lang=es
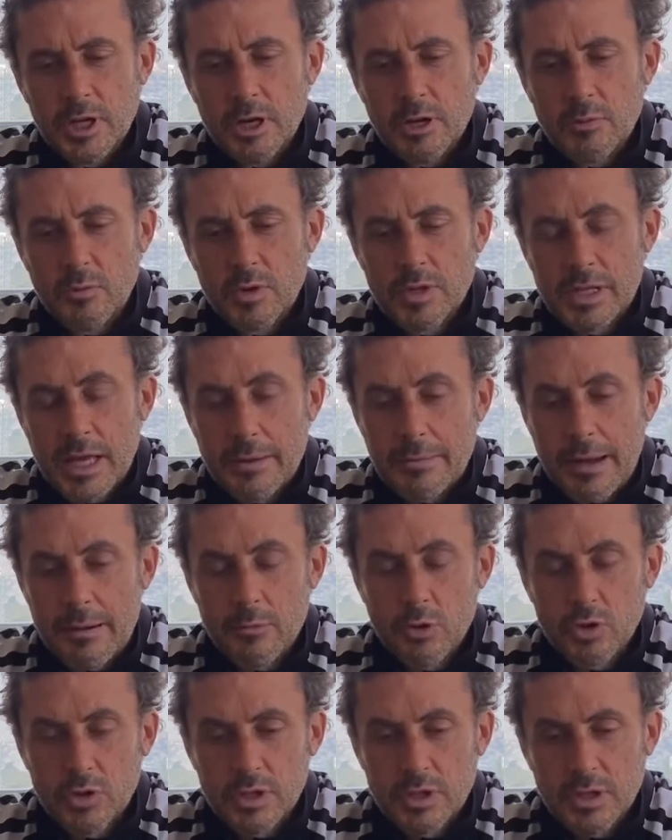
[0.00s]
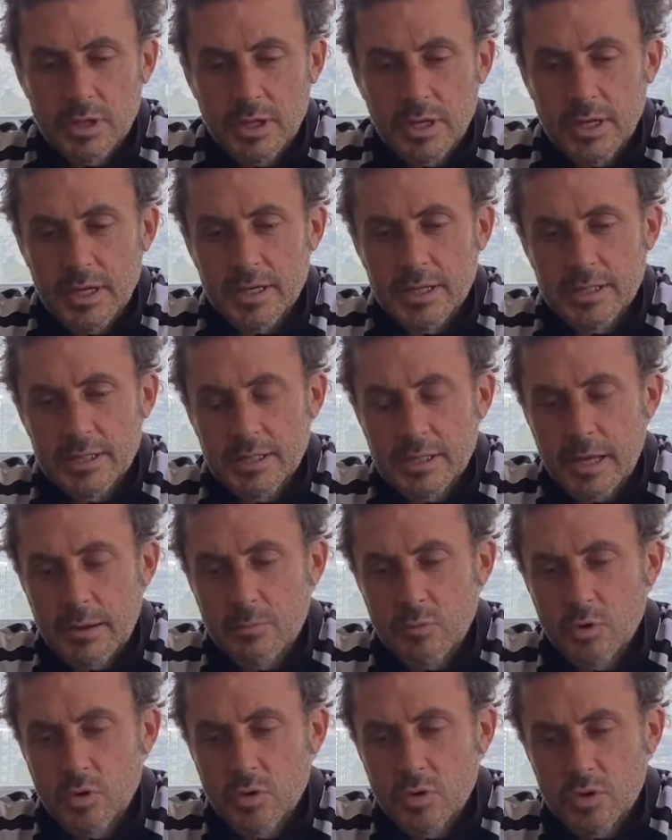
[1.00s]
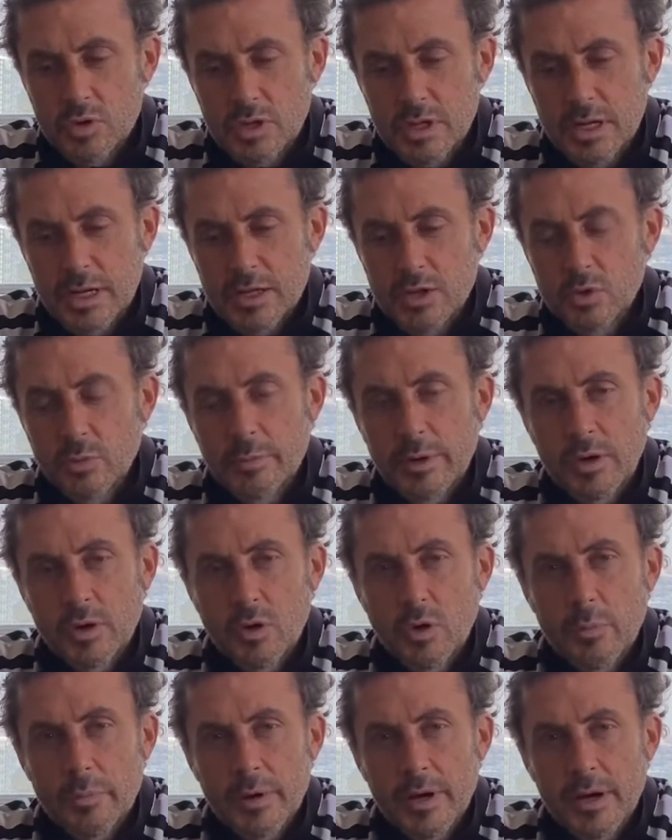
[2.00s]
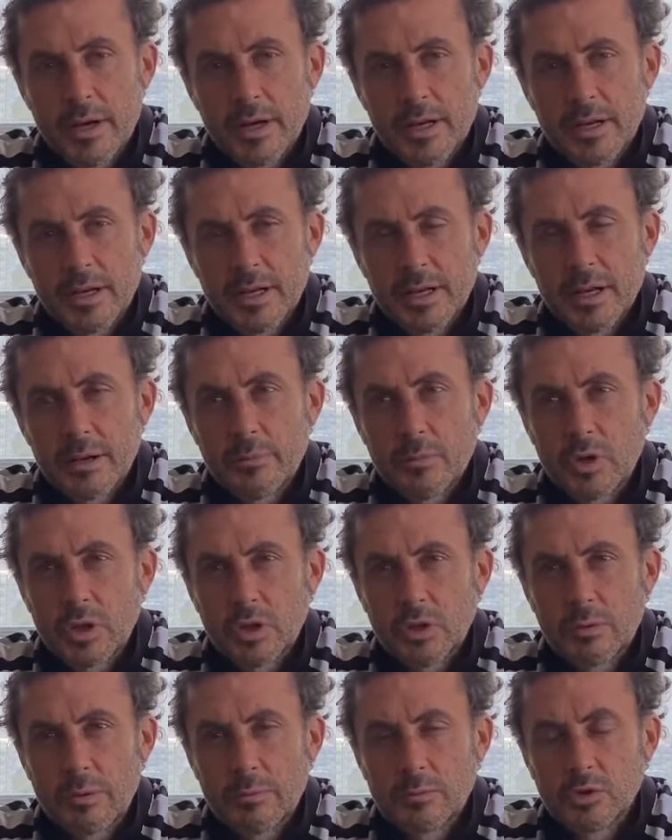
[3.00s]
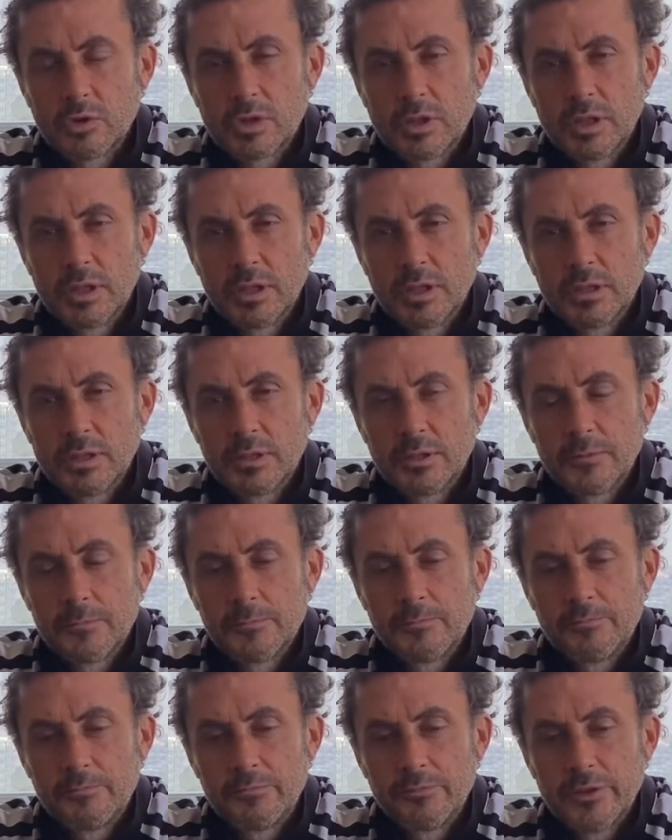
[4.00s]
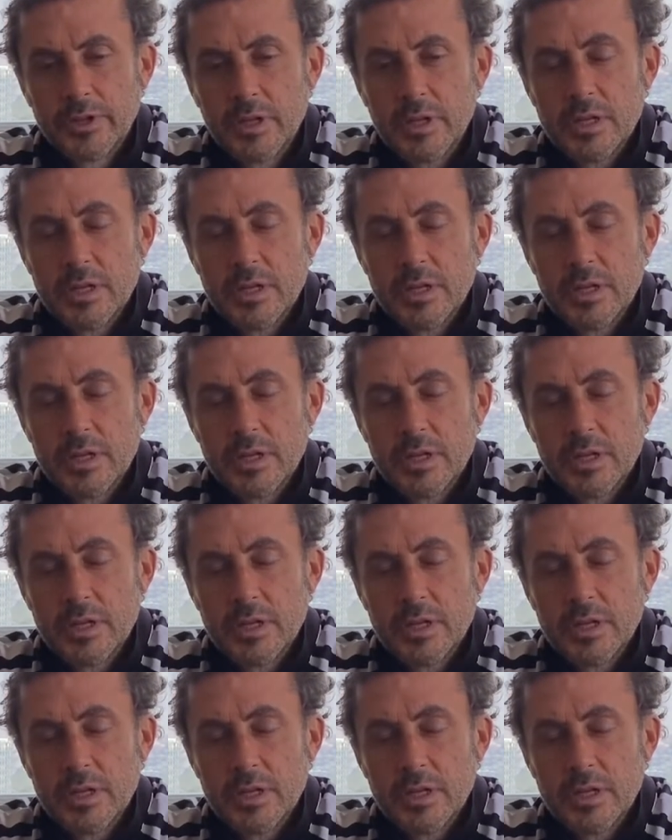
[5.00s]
Pues ahí vamos, eh, estamos en la Supercopa, en el campeonato vamos en